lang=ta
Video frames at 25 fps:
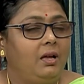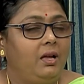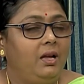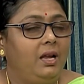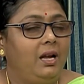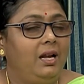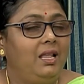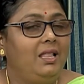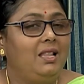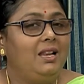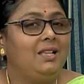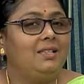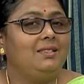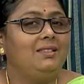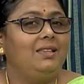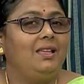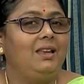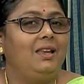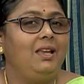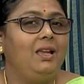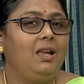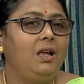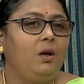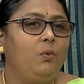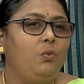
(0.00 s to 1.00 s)
எளிதில்
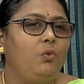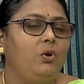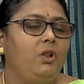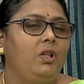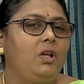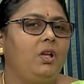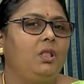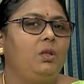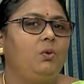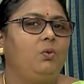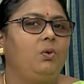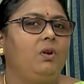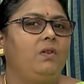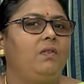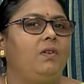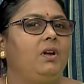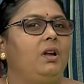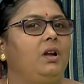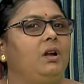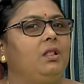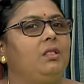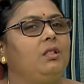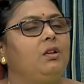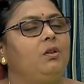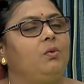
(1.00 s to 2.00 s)
செரிக்க முடியாத உணவுகளை
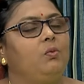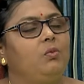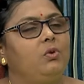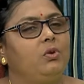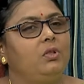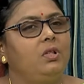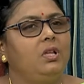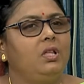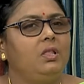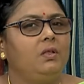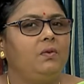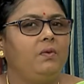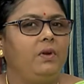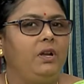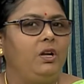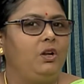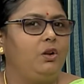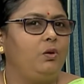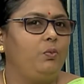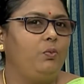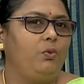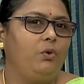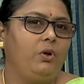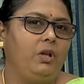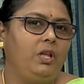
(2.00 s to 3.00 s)
எடுத்துக்கும் போது அது
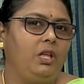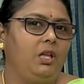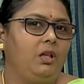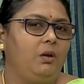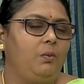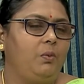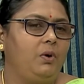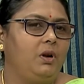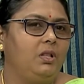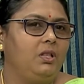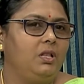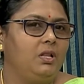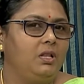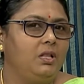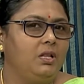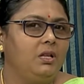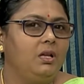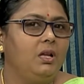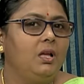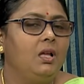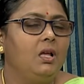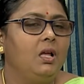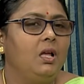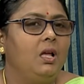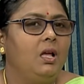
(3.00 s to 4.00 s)
வயிற்றுப்போக்கை ஏற்படுத்துது
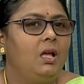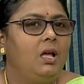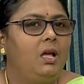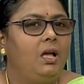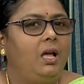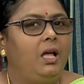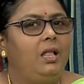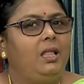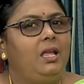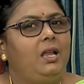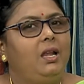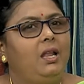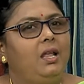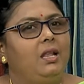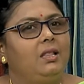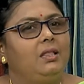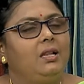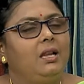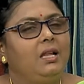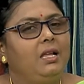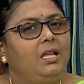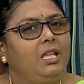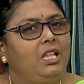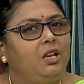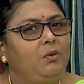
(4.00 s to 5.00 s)
அதே
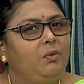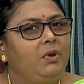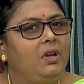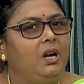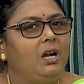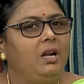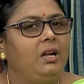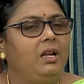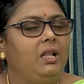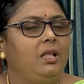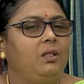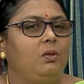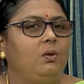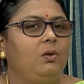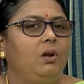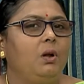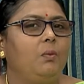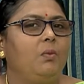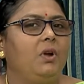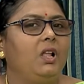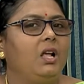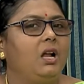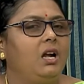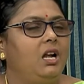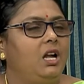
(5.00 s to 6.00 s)
நேரத்தில் கிருமிகள்கிட்டேருந்தும்
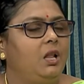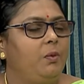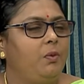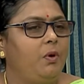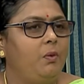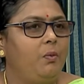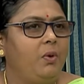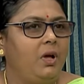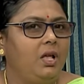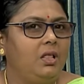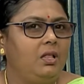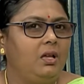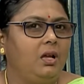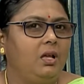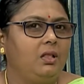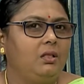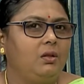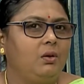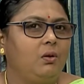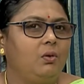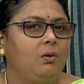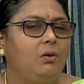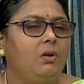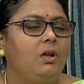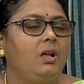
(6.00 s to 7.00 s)
நம்மளை கண்டிப்பாக
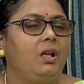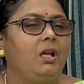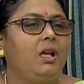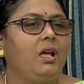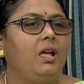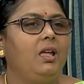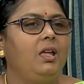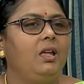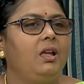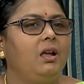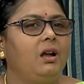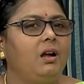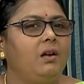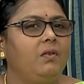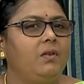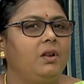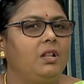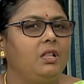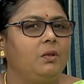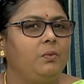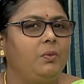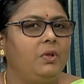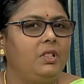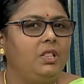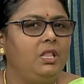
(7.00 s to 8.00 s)
பாதுகாத்துக்கணும் கை
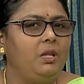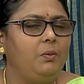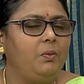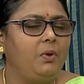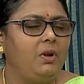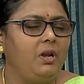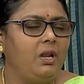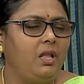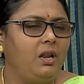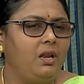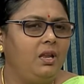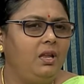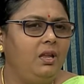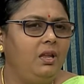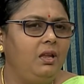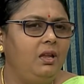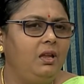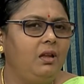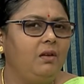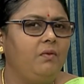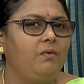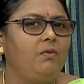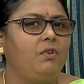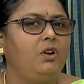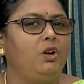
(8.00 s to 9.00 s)
கழுவுறதை பற்றி இப்போ
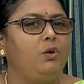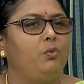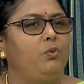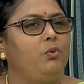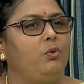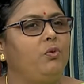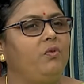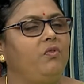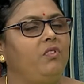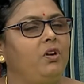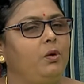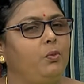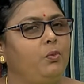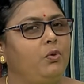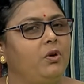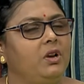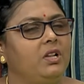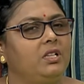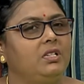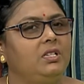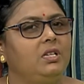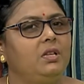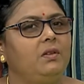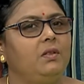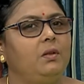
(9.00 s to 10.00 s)
நிறைய விழிப்பு
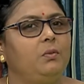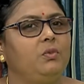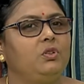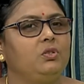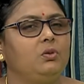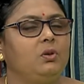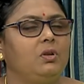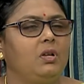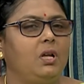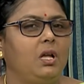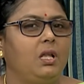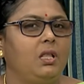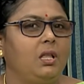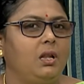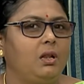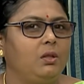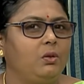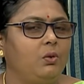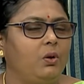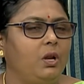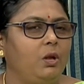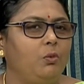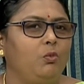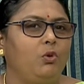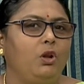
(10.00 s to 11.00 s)
விழிப்புணர்ச்சி நம்ம
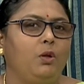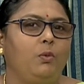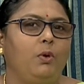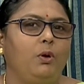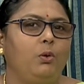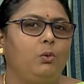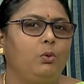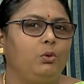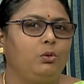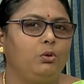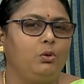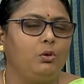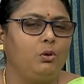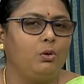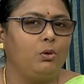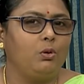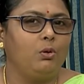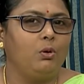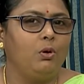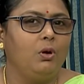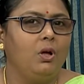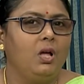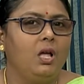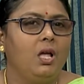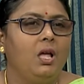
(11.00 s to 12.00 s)
சுகாதாரத்துறை மூலமாக கொடுத்துக்கிட்டு
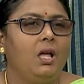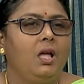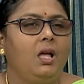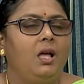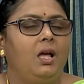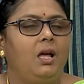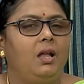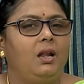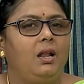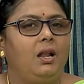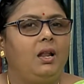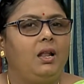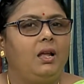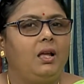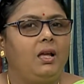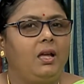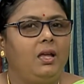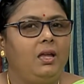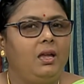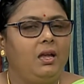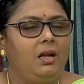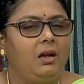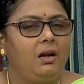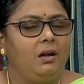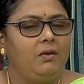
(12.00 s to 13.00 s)
இருக்கோம் அதனால் கை
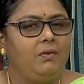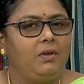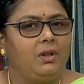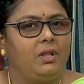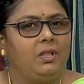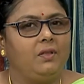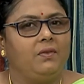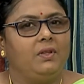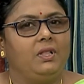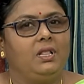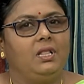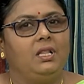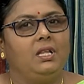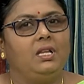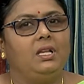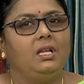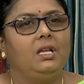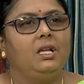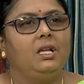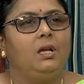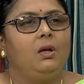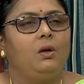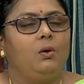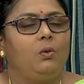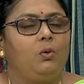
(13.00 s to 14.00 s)
கழுவுறது வந்து
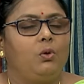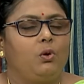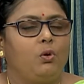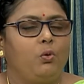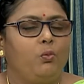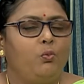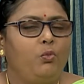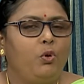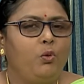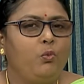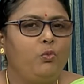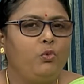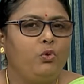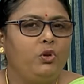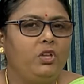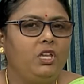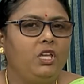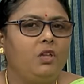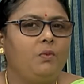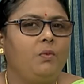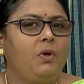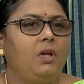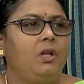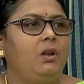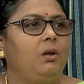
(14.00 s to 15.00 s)
ஒரு ரொம்ப
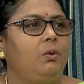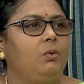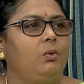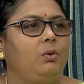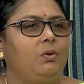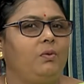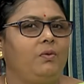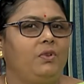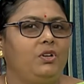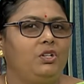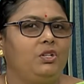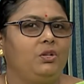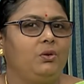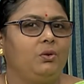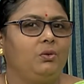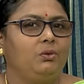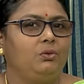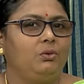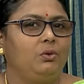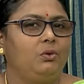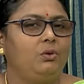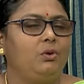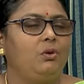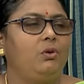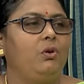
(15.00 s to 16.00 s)
முக்கியமான ஒரு விஷயம்
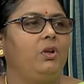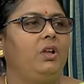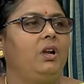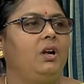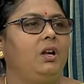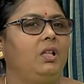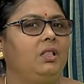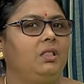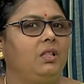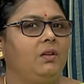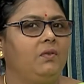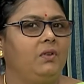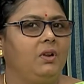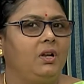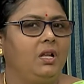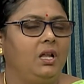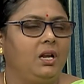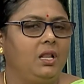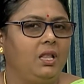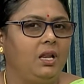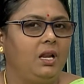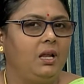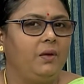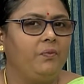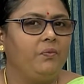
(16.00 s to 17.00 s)
தொற்று நோய்களை
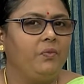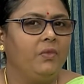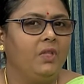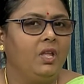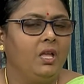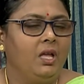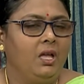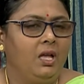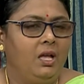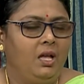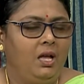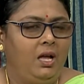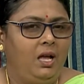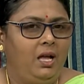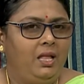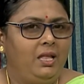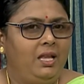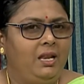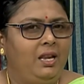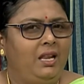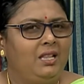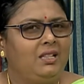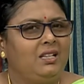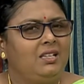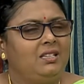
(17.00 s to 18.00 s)
தவிர்க்கிறதுல அதே
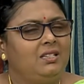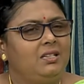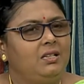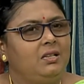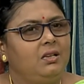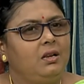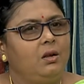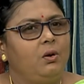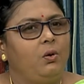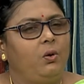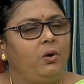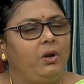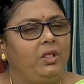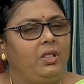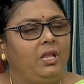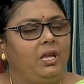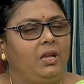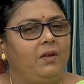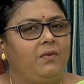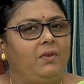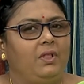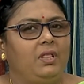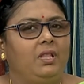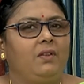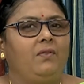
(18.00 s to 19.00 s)
நேரத்தில் சின்ன
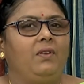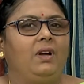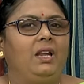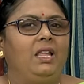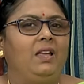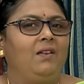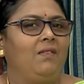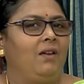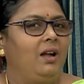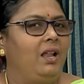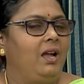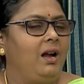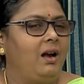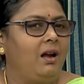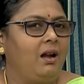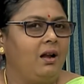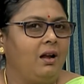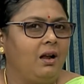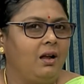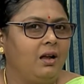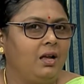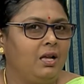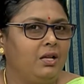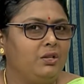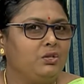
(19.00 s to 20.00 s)
குழந்தைங்க வந்து வெளியே
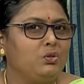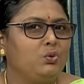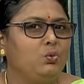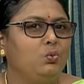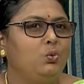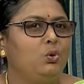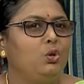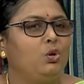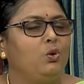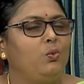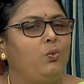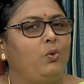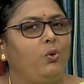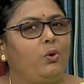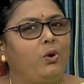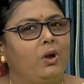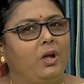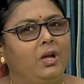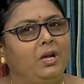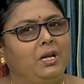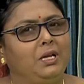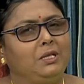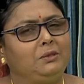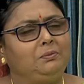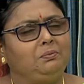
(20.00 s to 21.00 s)
விளையாடுறாங்க ஸ்கூலுக்கு
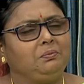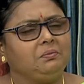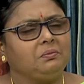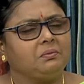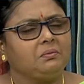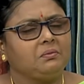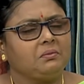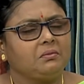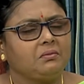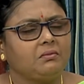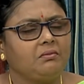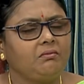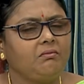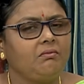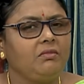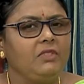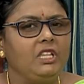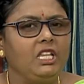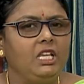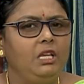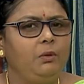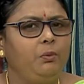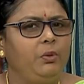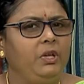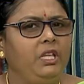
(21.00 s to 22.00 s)
போகிறாங்க
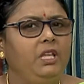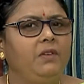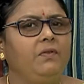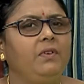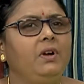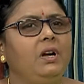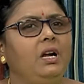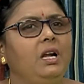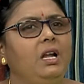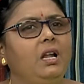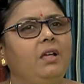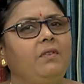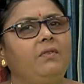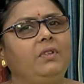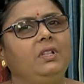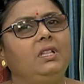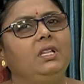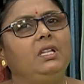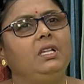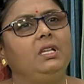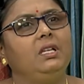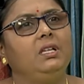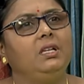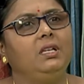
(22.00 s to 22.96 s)
இப்போ இவங்கள்லாம் வந்து